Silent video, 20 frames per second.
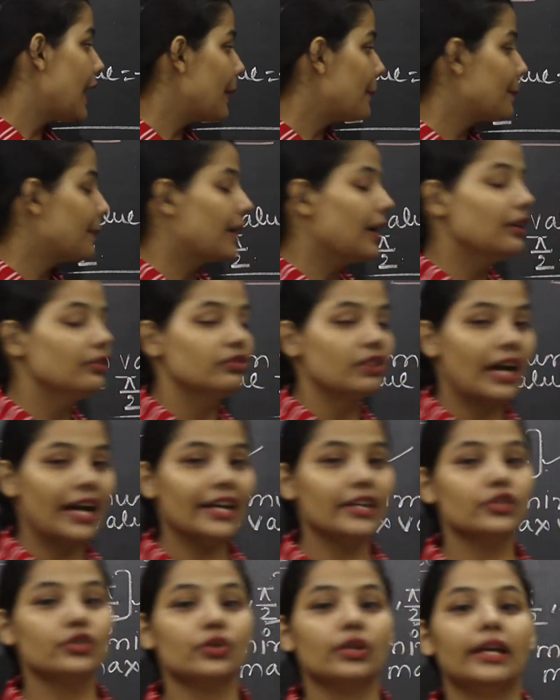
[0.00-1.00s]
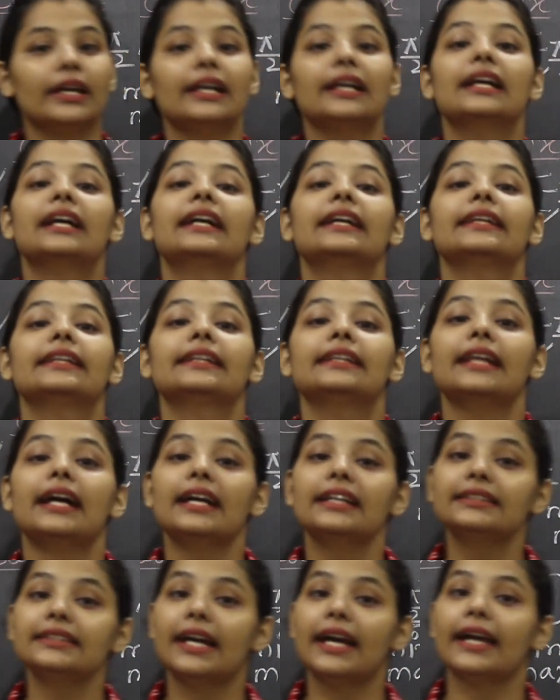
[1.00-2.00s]
आपका वाई जो है
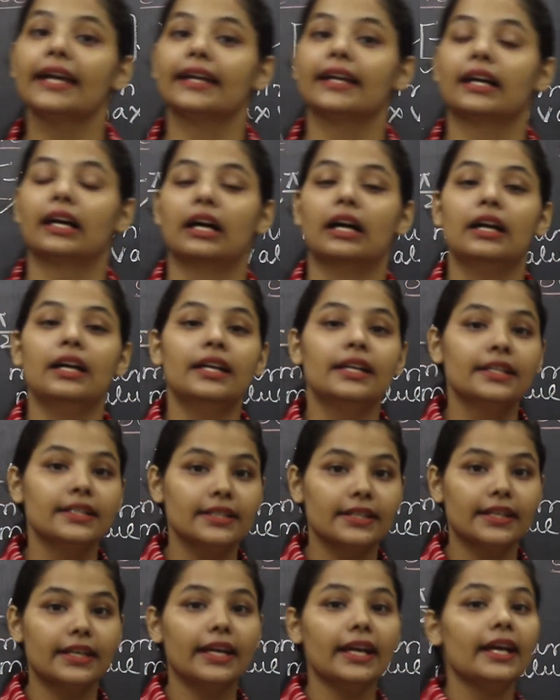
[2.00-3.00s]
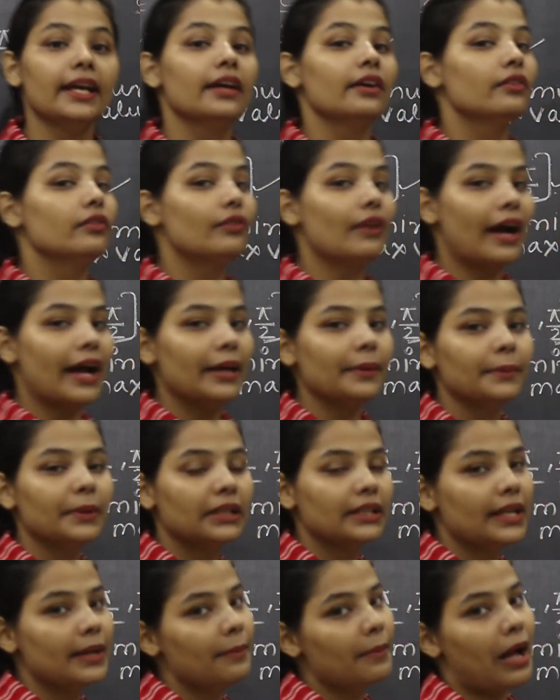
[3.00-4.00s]
घटता जाएगा ठीक है वाई
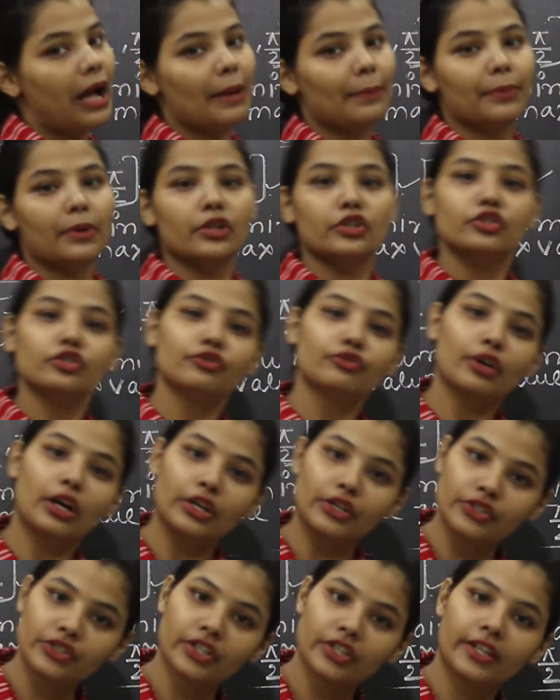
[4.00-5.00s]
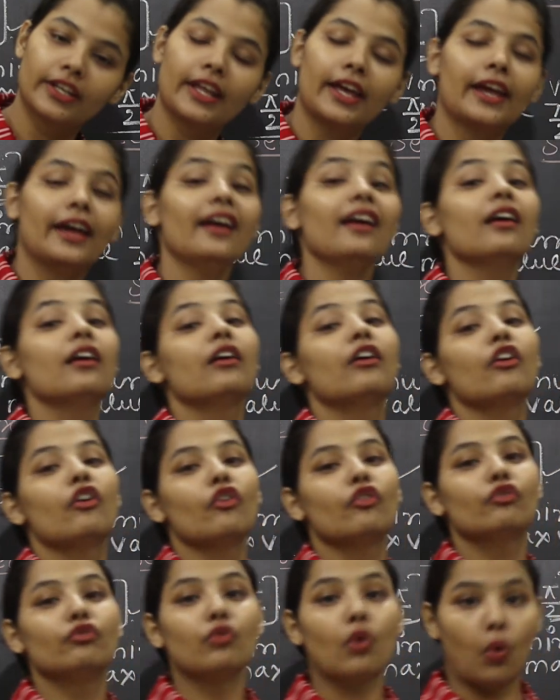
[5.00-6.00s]
मतलब आपका जो फंक्शन है
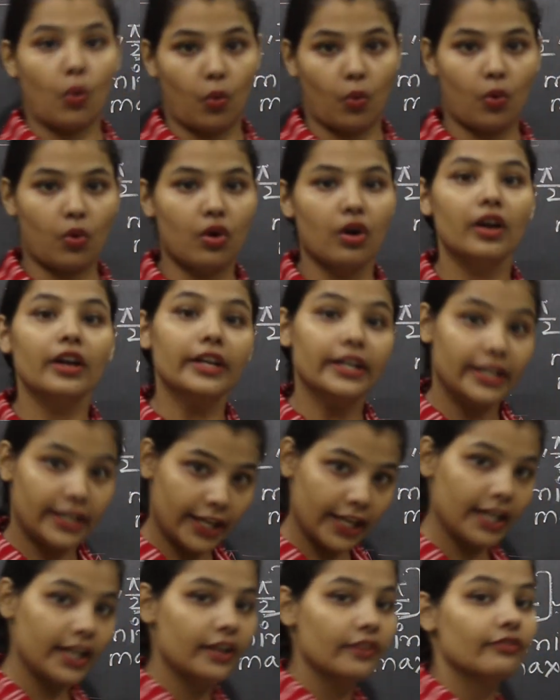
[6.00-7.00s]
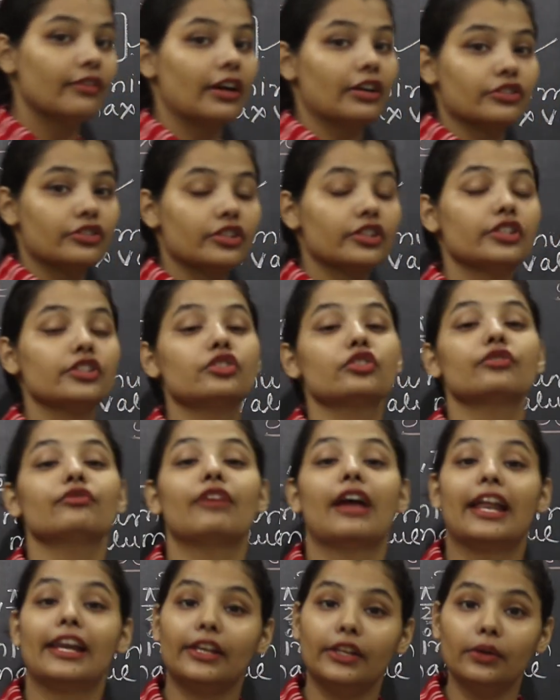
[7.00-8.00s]
वो ठीक फंक्शन की जो
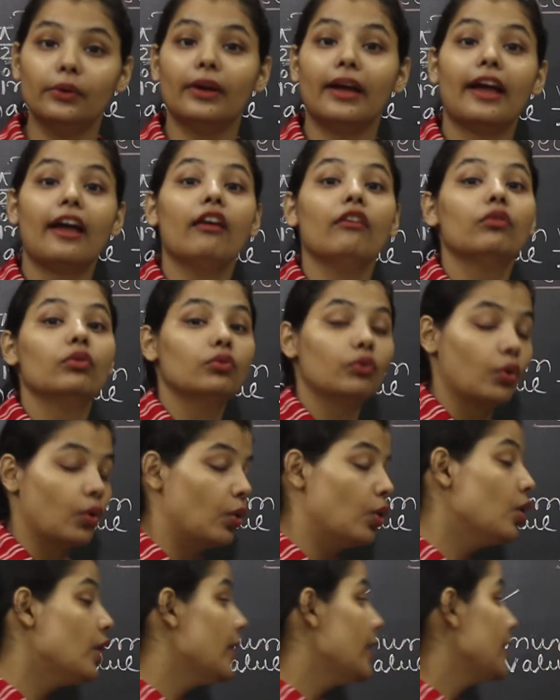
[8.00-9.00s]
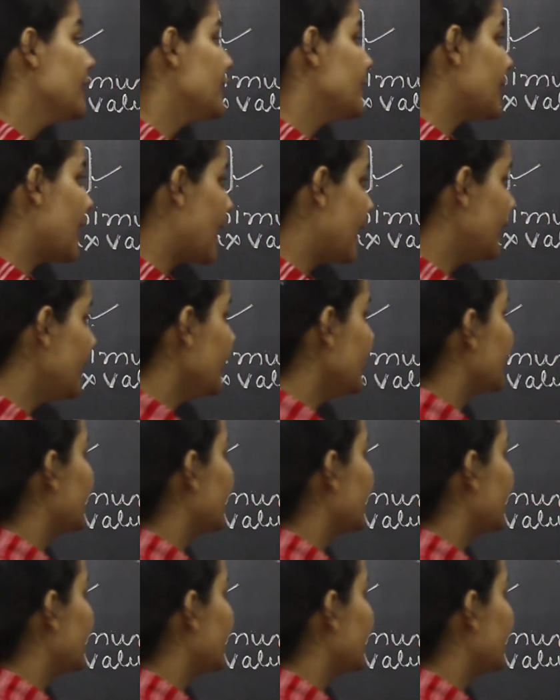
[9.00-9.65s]
वैल्यू है वो यानी